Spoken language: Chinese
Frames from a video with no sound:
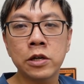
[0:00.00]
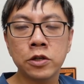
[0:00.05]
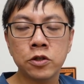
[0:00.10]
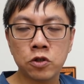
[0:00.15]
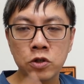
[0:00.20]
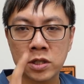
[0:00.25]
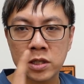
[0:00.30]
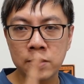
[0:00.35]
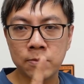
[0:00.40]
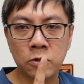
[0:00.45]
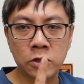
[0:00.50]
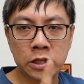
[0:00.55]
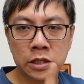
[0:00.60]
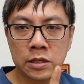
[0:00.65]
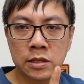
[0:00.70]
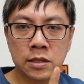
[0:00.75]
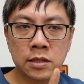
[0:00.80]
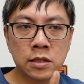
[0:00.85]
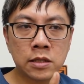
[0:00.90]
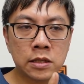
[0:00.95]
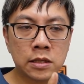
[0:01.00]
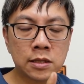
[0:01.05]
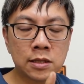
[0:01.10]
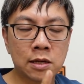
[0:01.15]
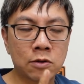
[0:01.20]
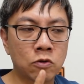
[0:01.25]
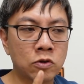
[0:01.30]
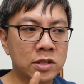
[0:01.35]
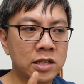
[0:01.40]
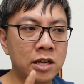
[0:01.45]
就这么一次
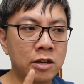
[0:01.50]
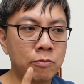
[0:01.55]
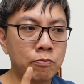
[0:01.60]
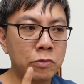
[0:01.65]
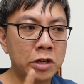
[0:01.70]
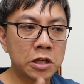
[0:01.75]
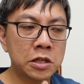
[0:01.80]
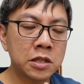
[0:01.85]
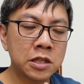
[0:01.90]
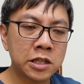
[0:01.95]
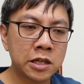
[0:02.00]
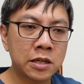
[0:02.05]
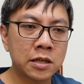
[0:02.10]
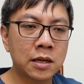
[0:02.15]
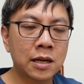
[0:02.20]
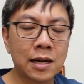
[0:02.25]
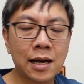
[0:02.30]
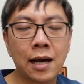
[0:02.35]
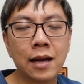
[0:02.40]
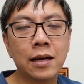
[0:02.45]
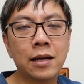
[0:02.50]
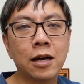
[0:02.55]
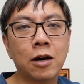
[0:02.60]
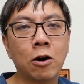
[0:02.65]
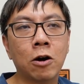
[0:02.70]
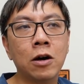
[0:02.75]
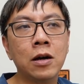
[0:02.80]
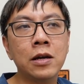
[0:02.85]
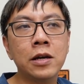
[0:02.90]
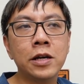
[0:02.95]
让我在民间看
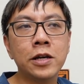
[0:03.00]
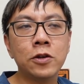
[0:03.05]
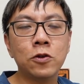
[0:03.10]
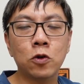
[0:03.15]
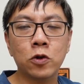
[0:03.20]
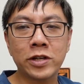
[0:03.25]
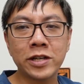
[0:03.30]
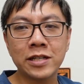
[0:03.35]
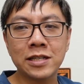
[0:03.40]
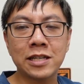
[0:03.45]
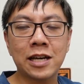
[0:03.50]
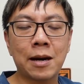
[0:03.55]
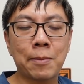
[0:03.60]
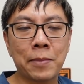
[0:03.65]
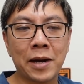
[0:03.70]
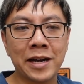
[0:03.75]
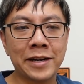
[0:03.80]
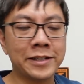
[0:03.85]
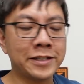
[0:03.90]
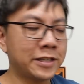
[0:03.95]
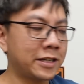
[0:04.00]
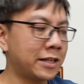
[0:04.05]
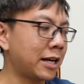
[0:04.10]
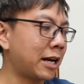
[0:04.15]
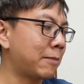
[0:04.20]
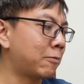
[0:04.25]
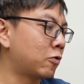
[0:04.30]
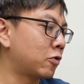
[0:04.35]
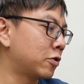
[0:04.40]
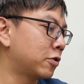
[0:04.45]
到有店家摆了这台
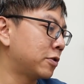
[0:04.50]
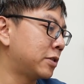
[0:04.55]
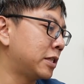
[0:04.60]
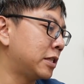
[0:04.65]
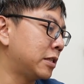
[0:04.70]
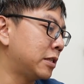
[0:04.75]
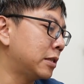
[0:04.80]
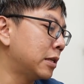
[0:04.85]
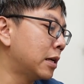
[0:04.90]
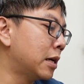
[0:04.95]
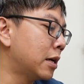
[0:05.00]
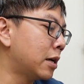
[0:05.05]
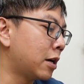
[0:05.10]
磨豆机。